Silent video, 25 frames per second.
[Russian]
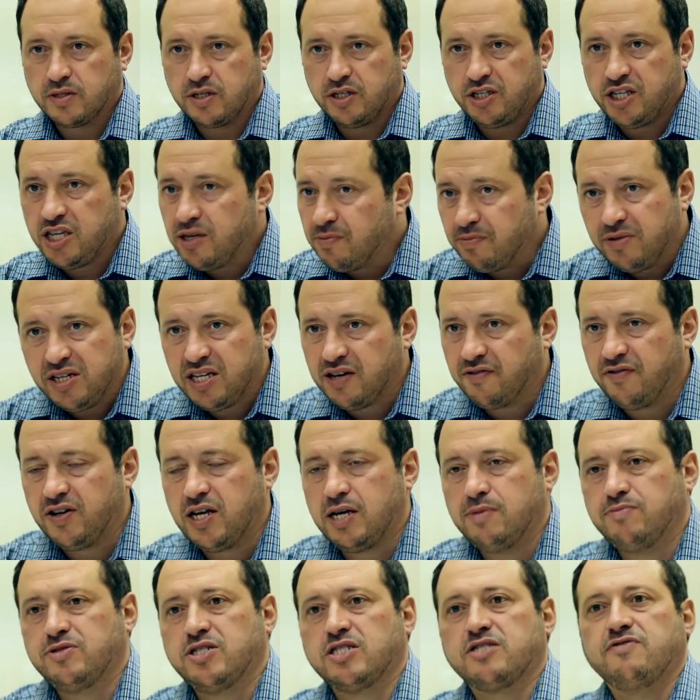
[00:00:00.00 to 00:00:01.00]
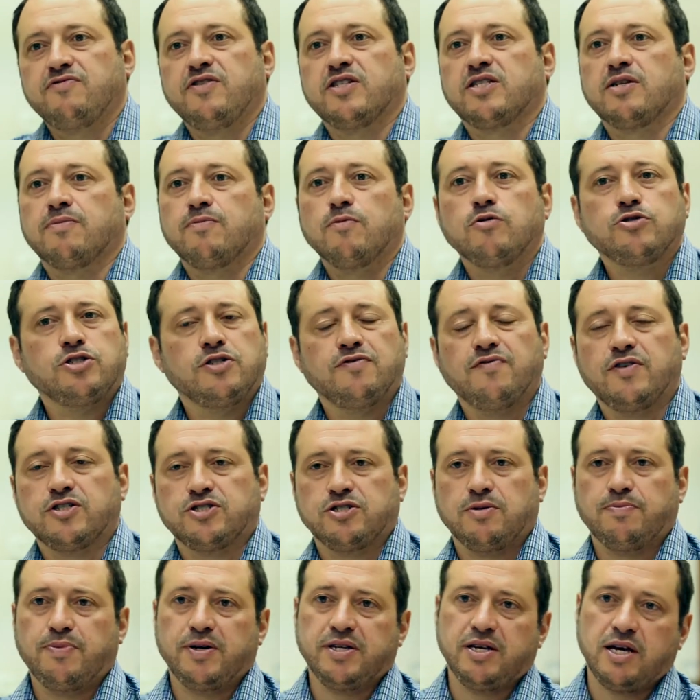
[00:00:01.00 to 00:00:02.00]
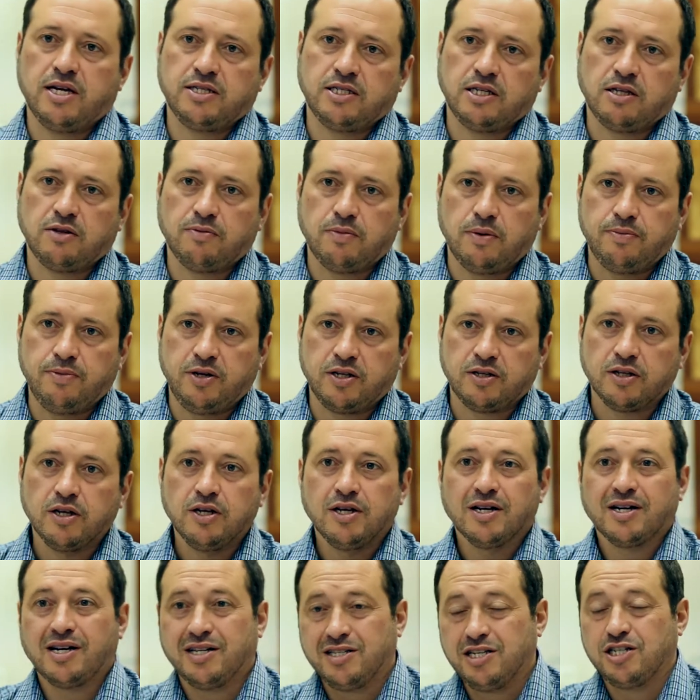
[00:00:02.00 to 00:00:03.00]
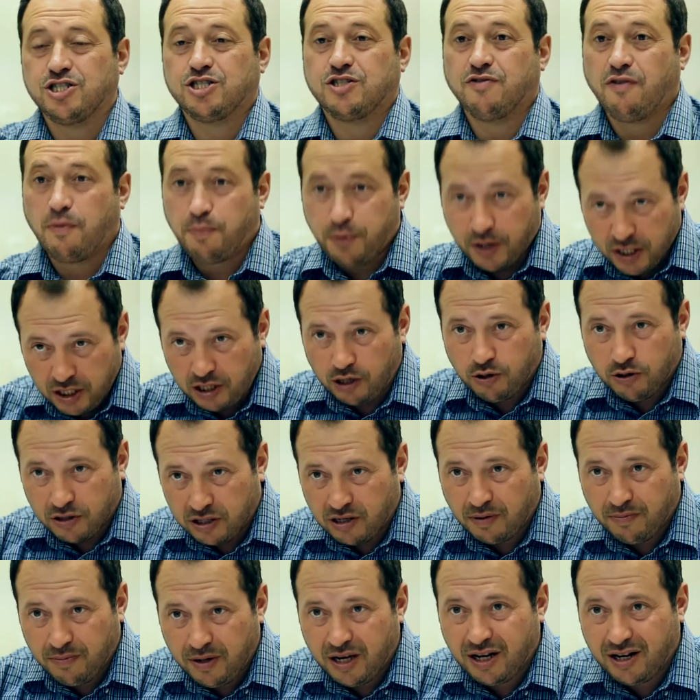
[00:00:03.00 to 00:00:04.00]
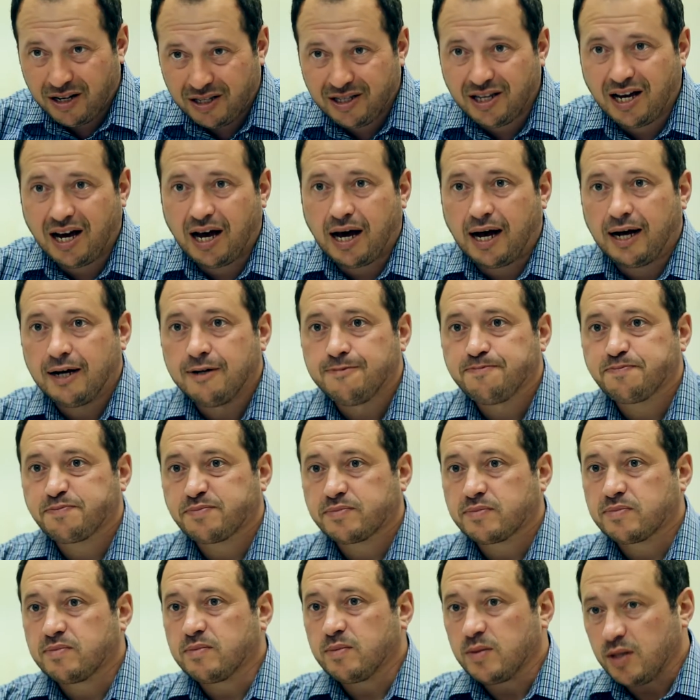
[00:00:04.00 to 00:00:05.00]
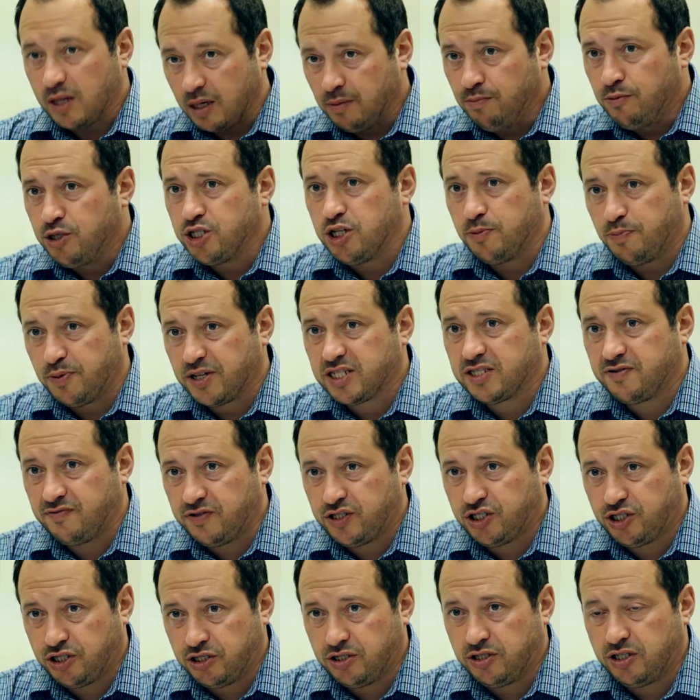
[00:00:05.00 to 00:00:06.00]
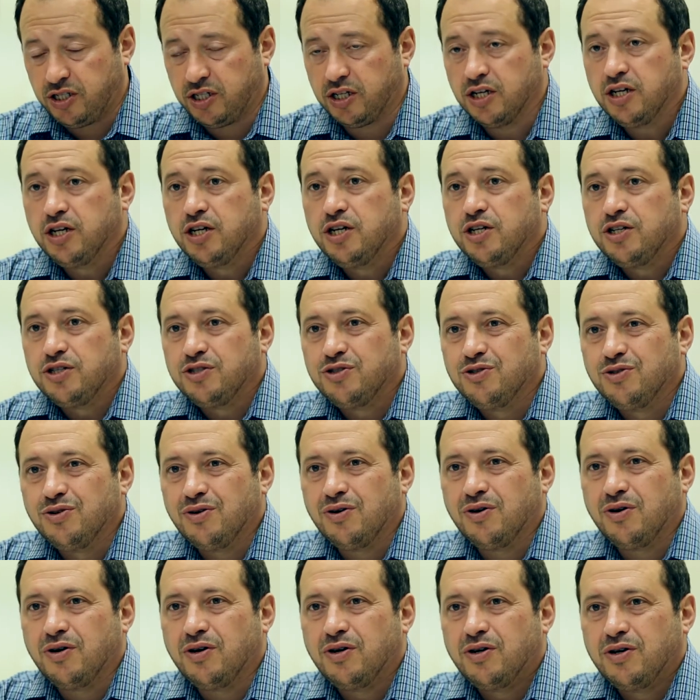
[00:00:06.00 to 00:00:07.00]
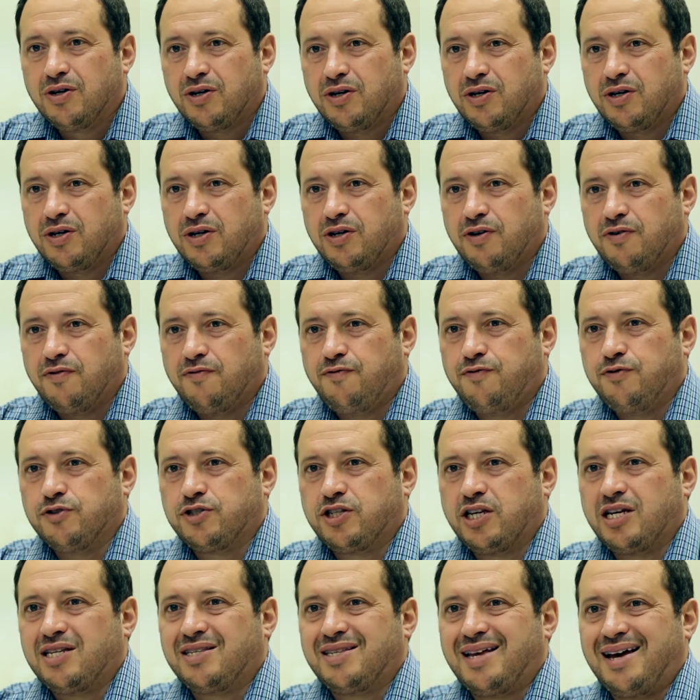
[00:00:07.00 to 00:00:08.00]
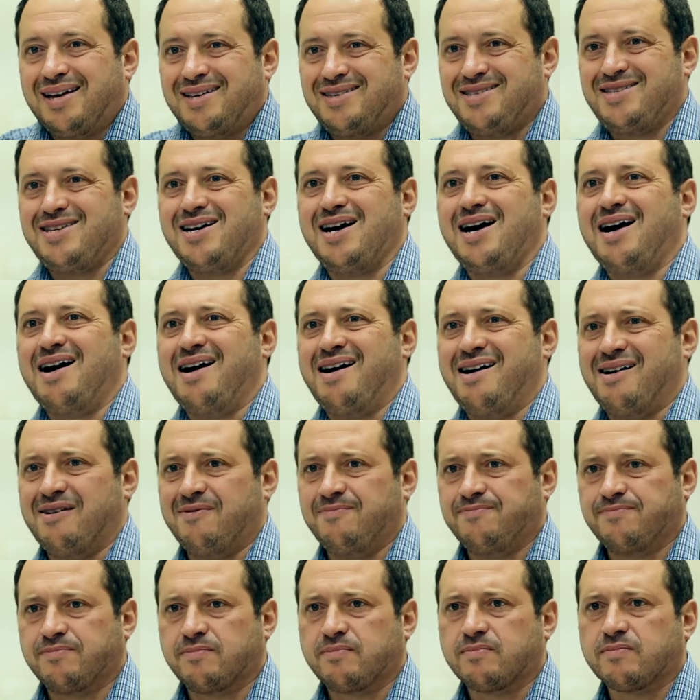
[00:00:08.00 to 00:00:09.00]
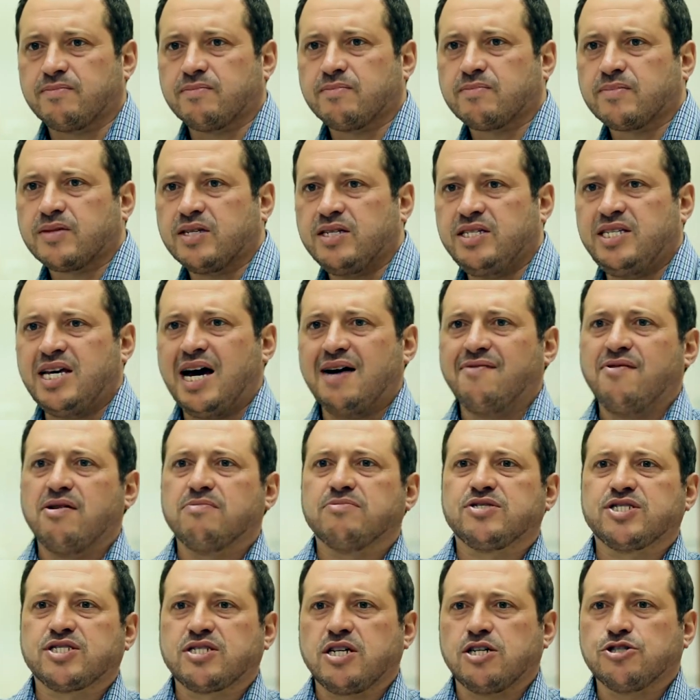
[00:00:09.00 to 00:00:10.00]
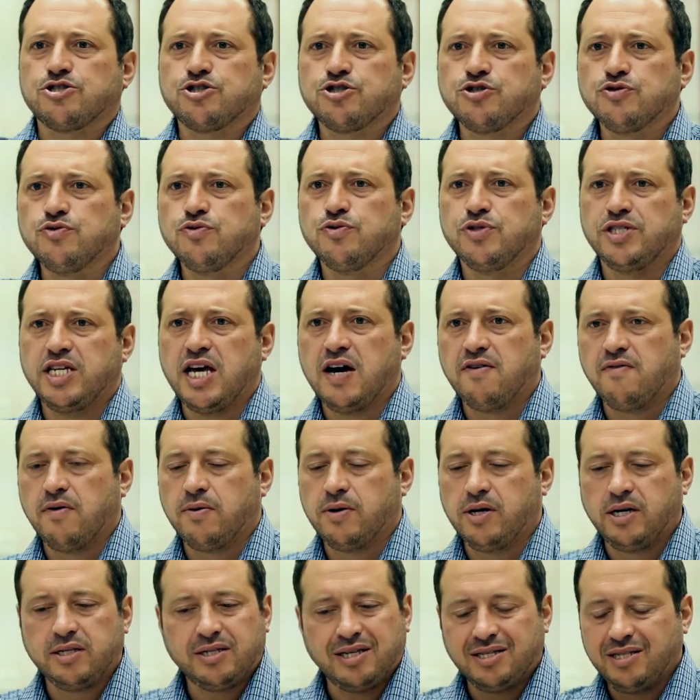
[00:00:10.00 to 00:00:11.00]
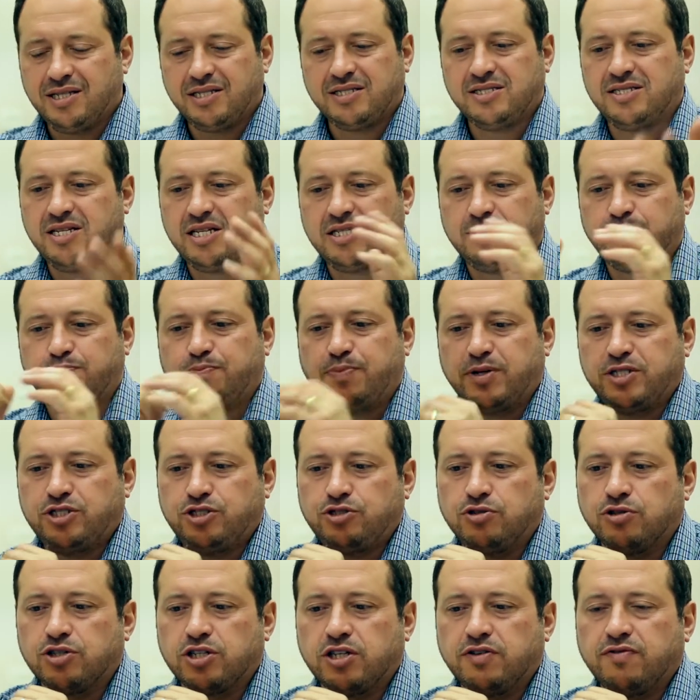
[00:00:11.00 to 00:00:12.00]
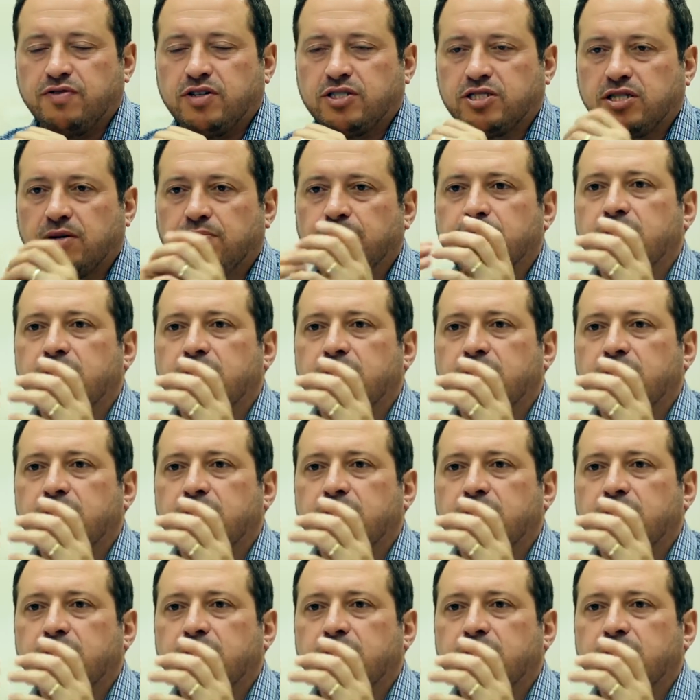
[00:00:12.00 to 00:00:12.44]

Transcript: Не мы являемся светом. Очень важно понять этот момент. Конечно, в определенном мере да, мы же просвещены, но вот это я, я вам скажу, я вам, это не здесь подчеркивается,